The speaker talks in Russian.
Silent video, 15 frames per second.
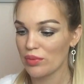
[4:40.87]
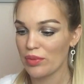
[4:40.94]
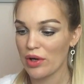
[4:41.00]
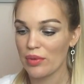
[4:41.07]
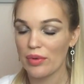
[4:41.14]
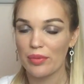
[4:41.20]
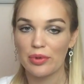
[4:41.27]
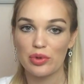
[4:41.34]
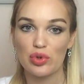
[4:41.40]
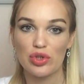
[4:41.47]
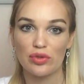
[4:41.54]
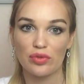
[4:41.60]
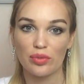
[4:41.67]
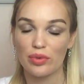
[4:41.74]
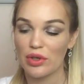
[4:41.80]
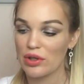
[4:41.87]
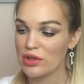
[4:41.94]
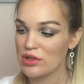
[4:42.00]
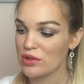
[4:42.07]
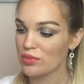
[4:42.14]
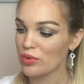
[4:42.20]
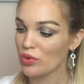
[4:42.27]
пока моя подружка выбирала
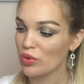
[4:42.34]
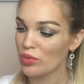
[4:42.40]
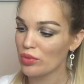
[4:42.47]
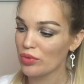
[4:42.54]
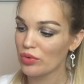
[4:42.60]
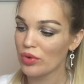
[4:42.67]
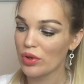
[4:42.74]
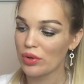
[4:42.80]
себе обувь,